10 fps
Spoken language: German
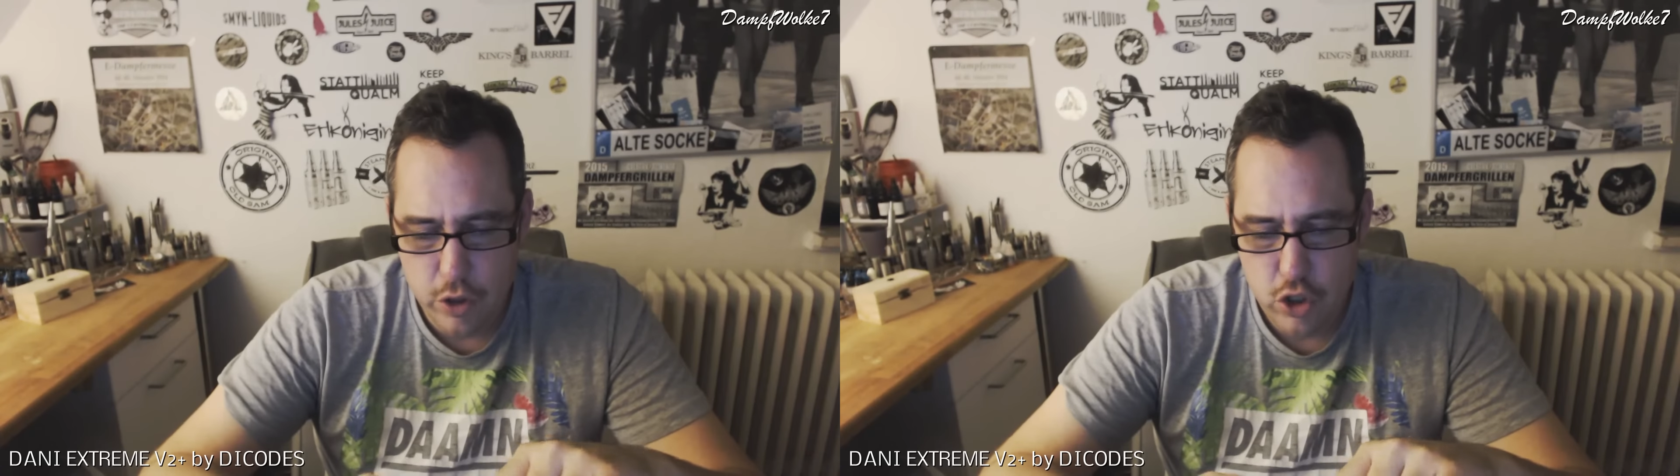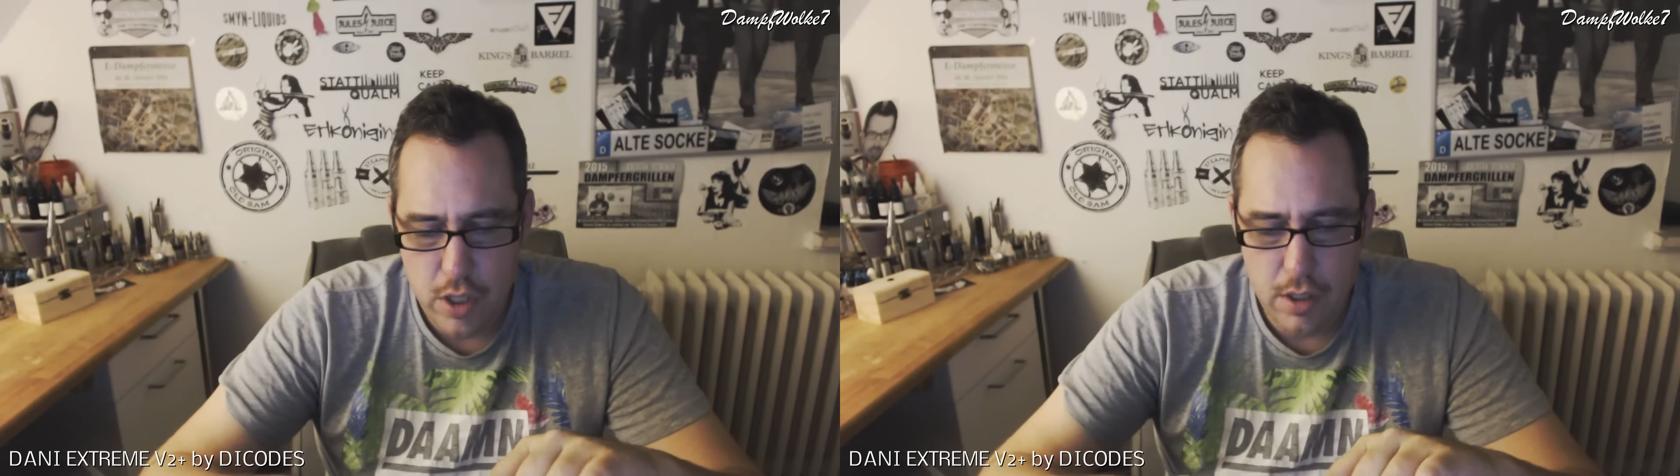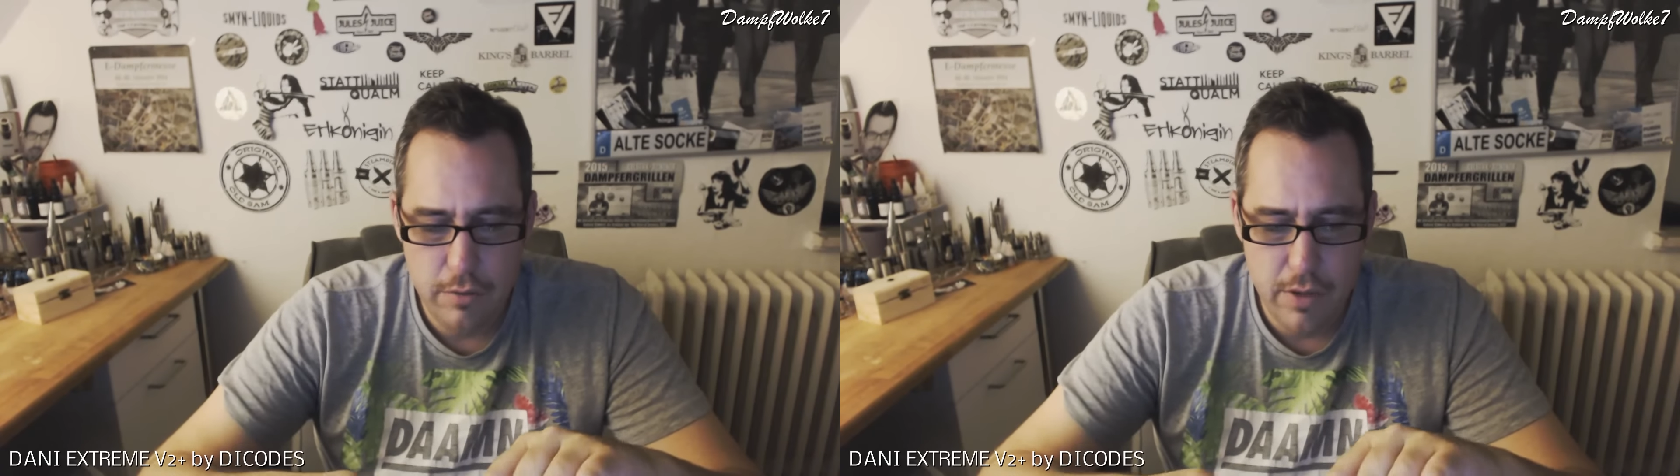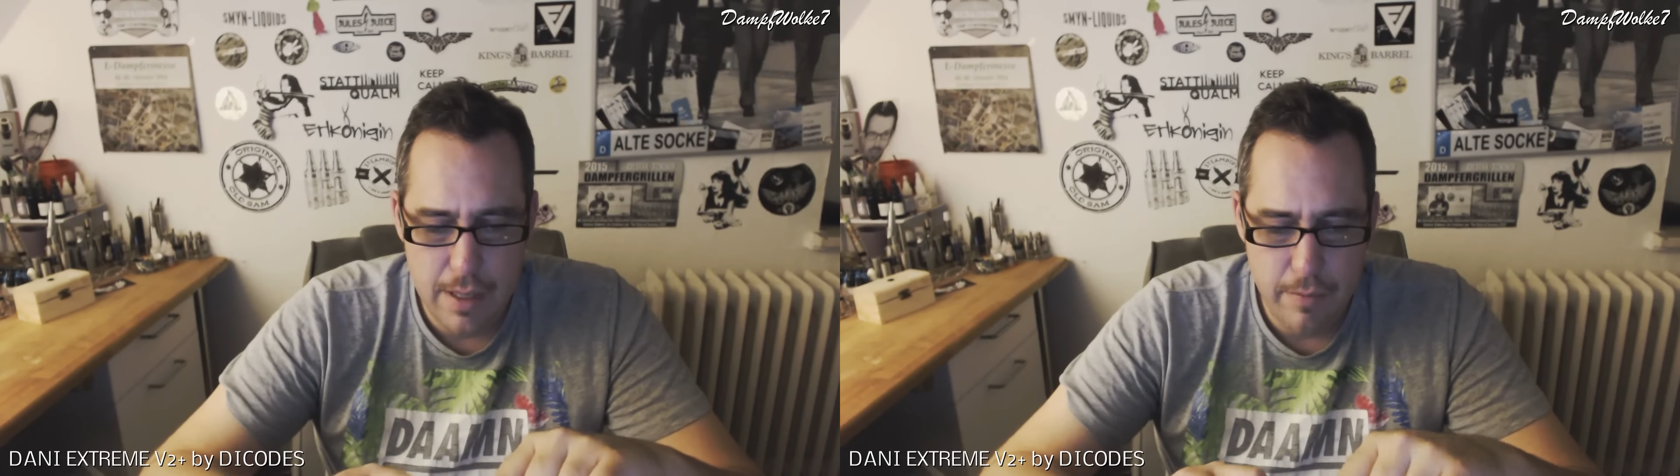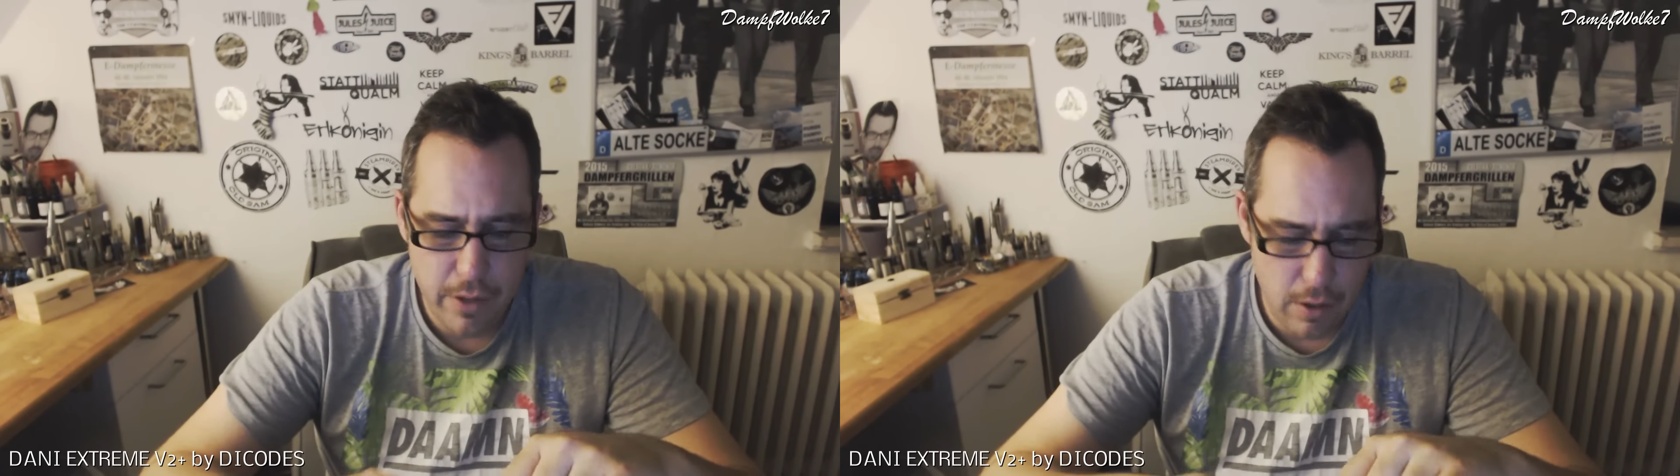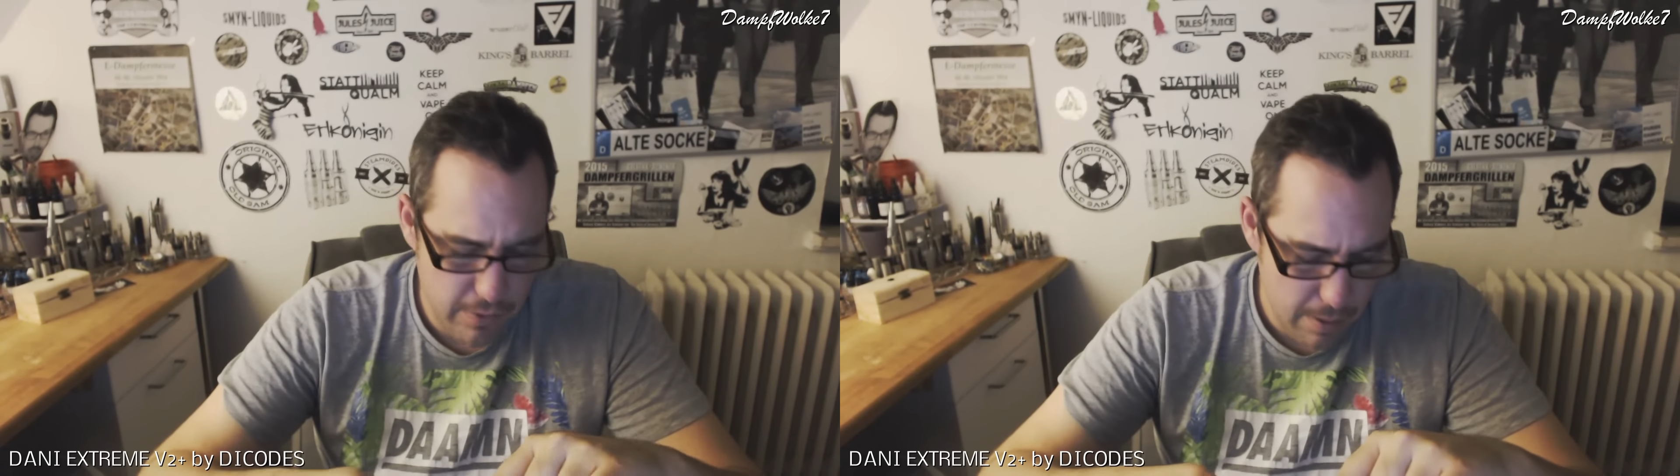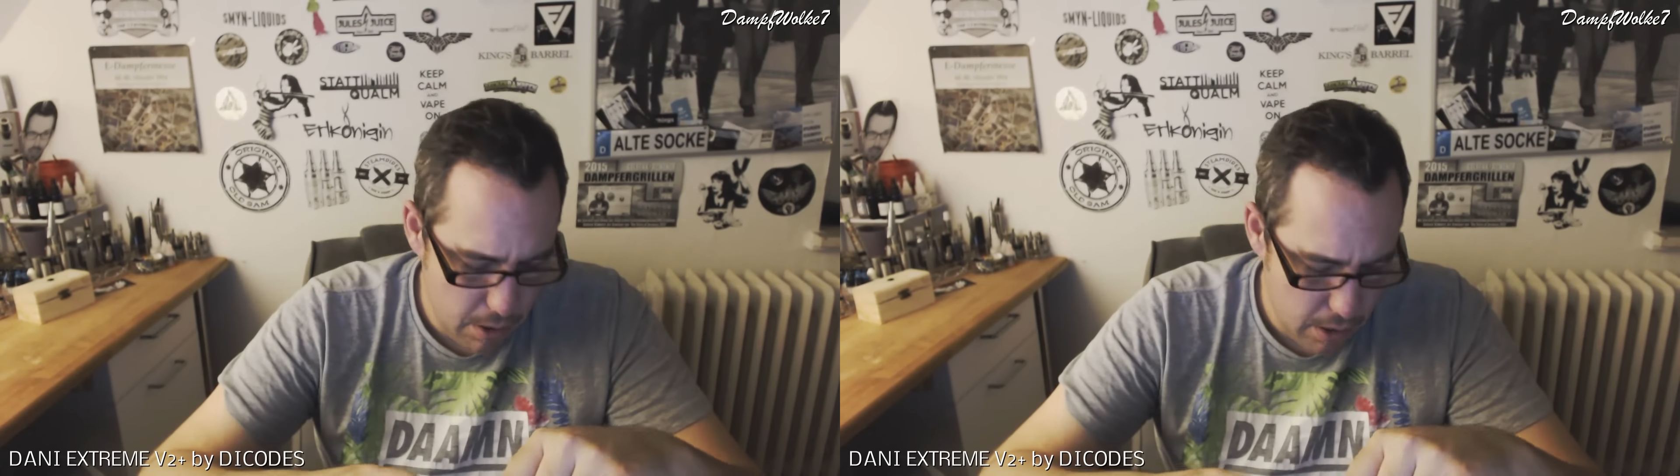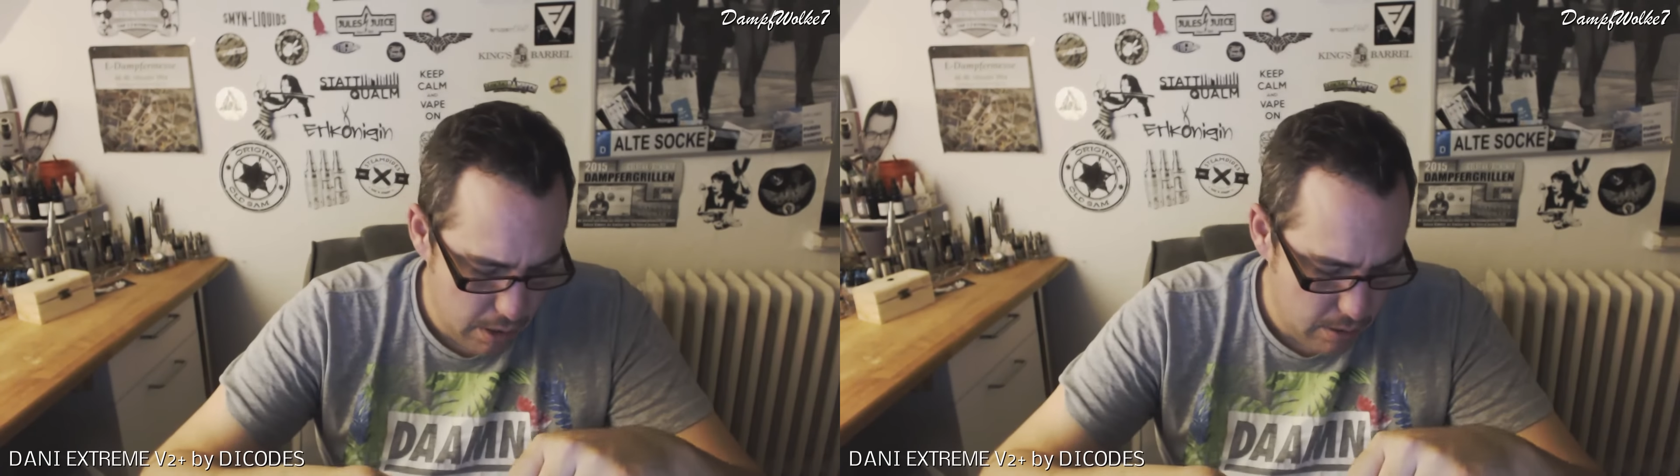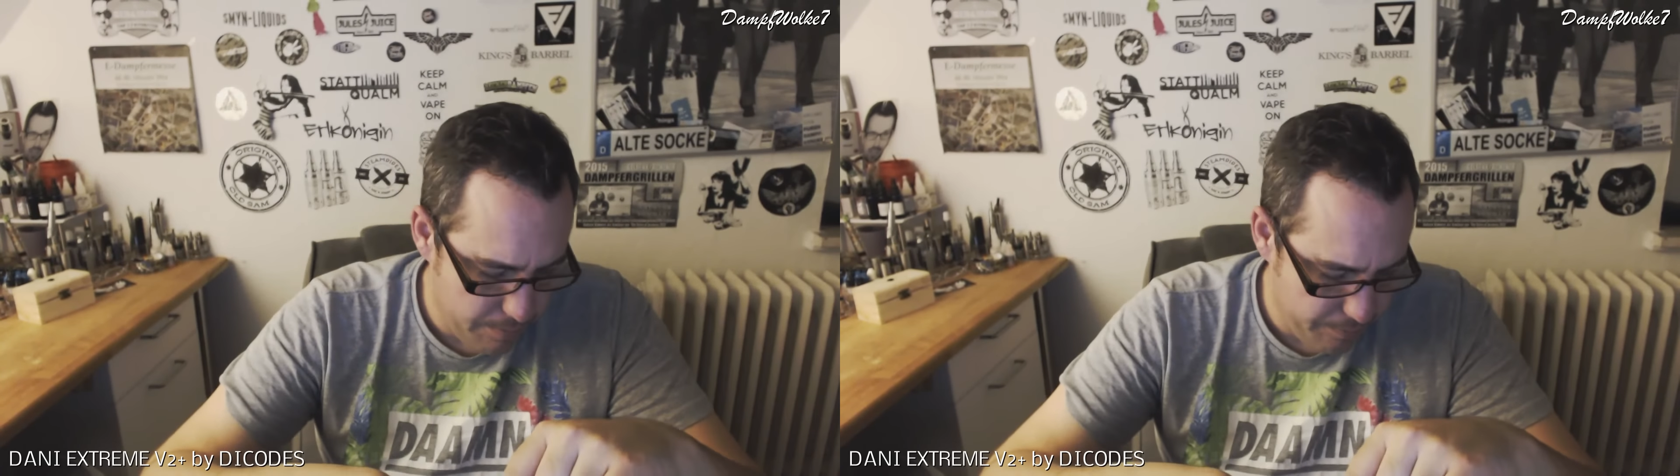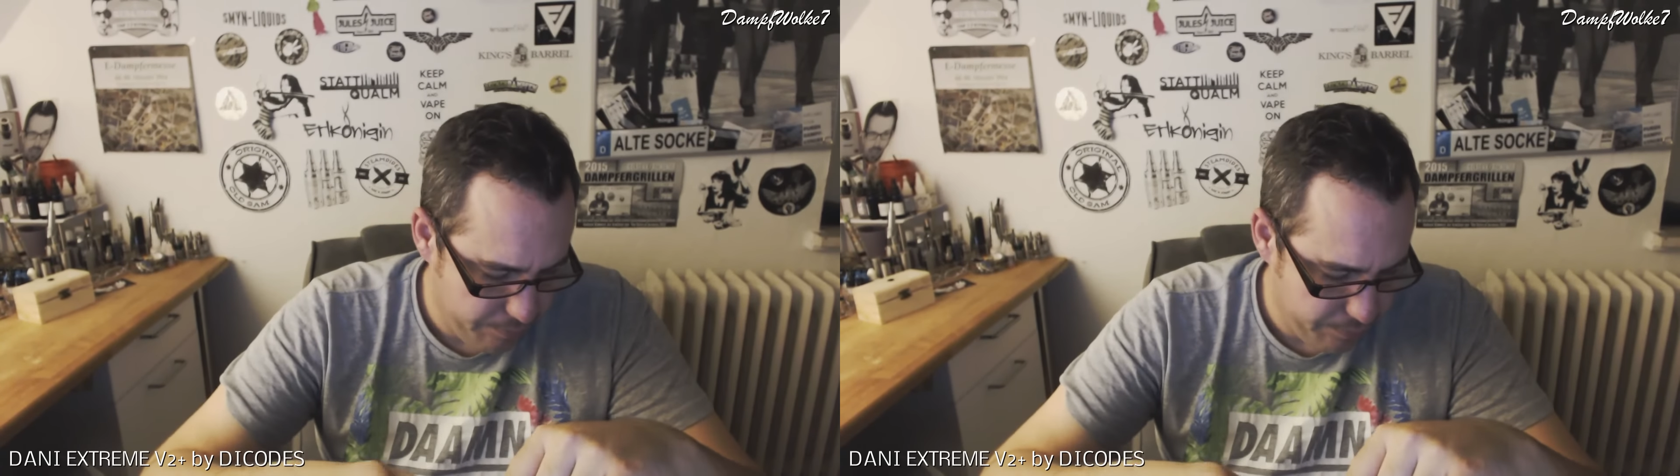verschiedenen Verdampfern auf dem Gerät.